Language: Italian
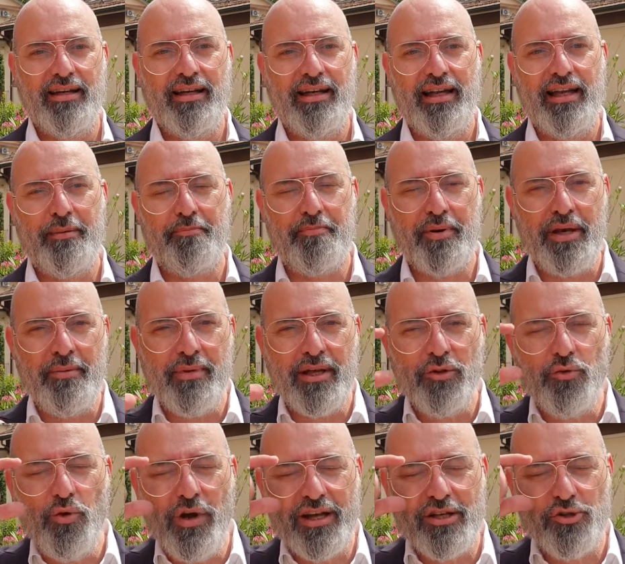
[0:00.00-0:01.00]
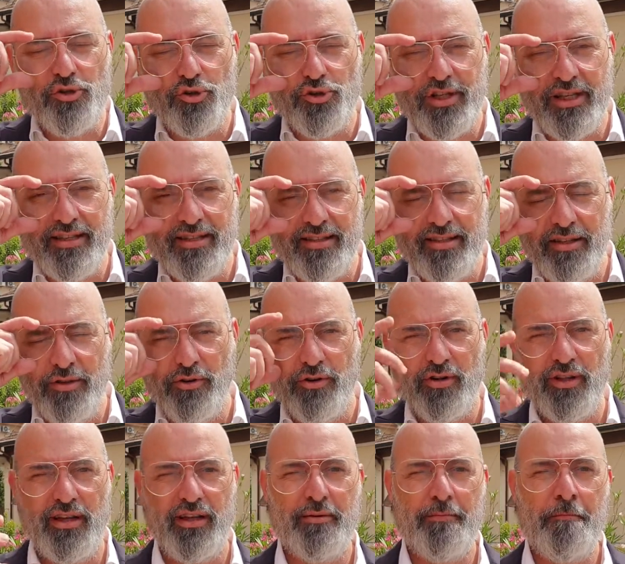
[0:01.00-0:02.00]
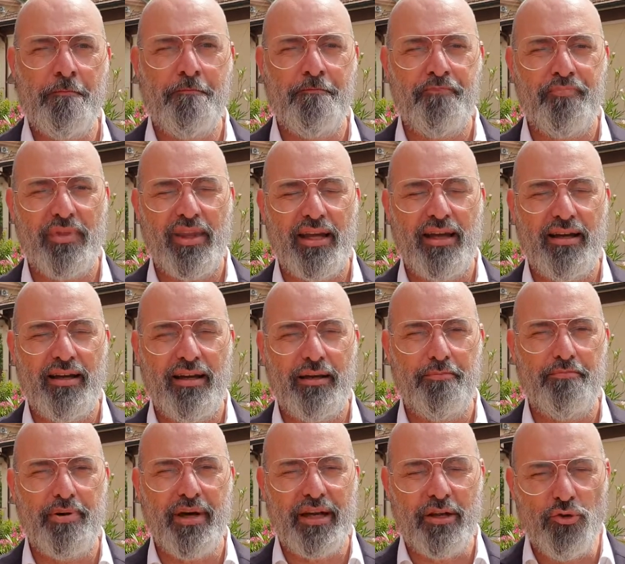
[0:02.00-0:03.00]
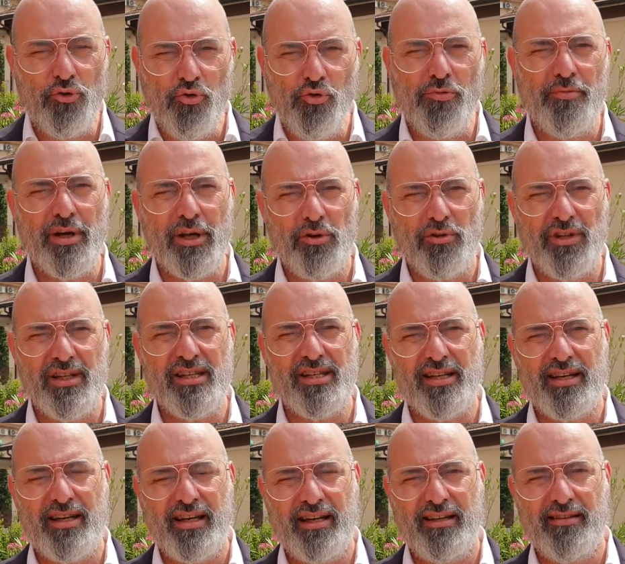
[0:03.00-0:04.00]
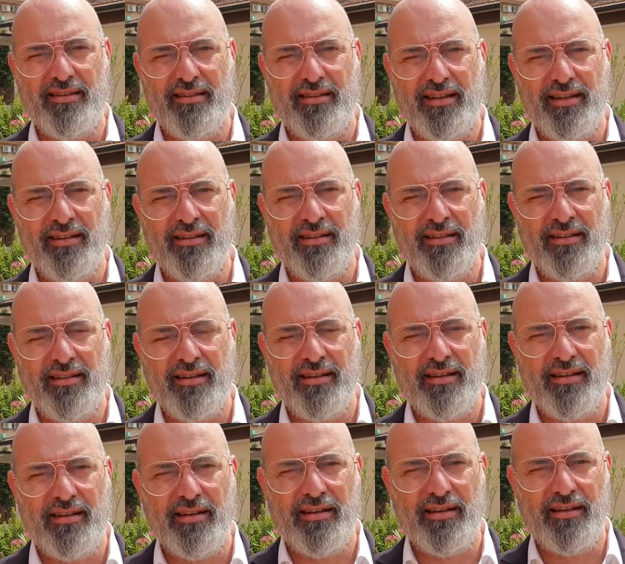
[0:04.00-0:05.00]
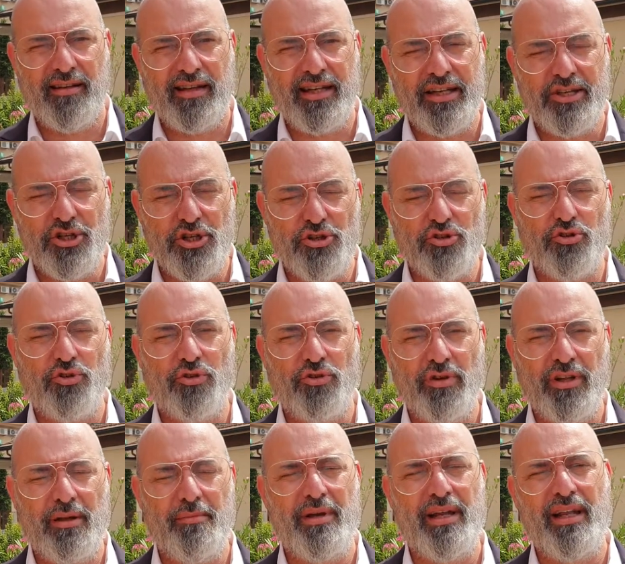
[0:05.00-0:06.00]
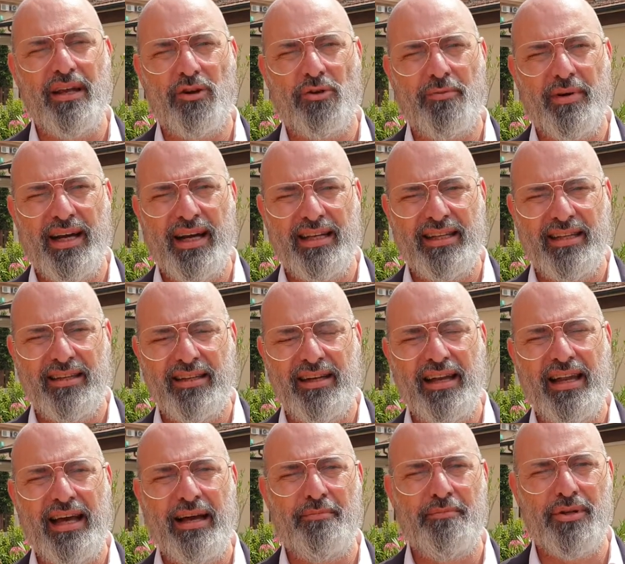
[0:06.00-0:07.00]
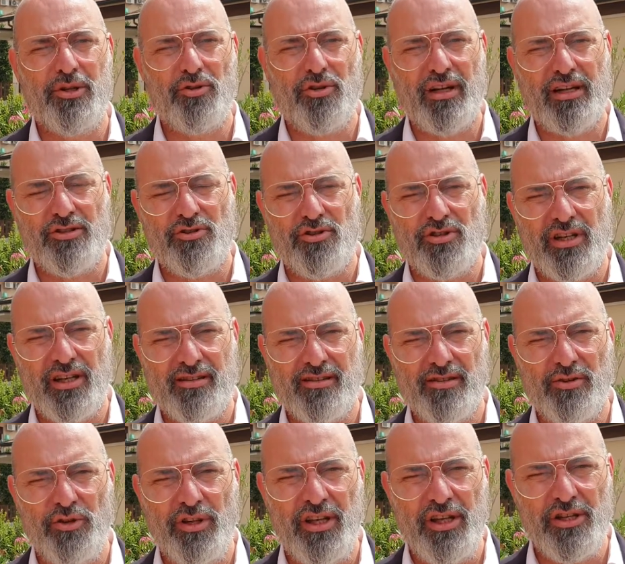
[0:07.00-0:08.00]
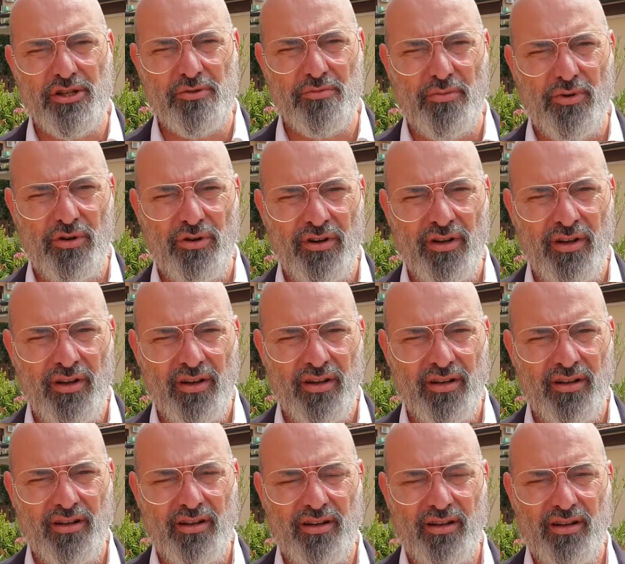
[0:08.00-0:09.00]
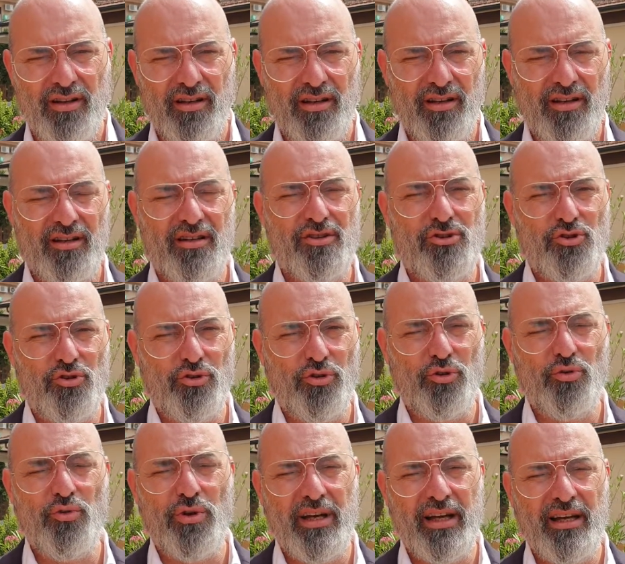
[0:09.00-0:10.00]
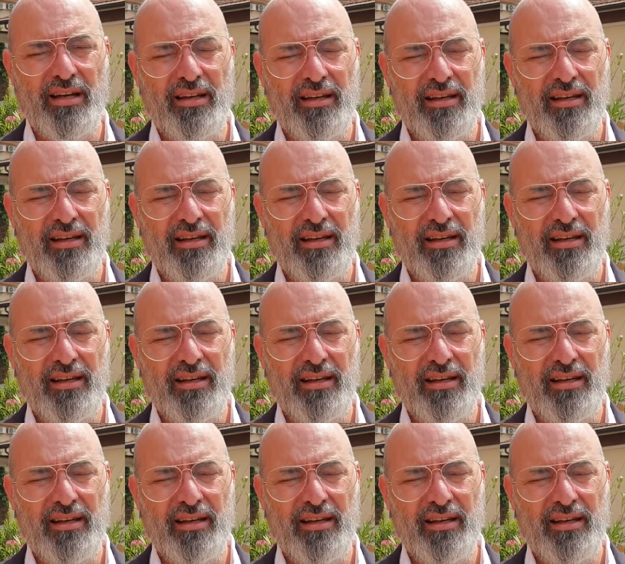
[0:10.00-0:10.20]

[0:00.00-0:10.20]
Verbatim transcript: le prime due associazioni eh, per numero di iscritti eh, che ci sono in Emilia Romagna nell'ambito dell'associazionismo eh, sono due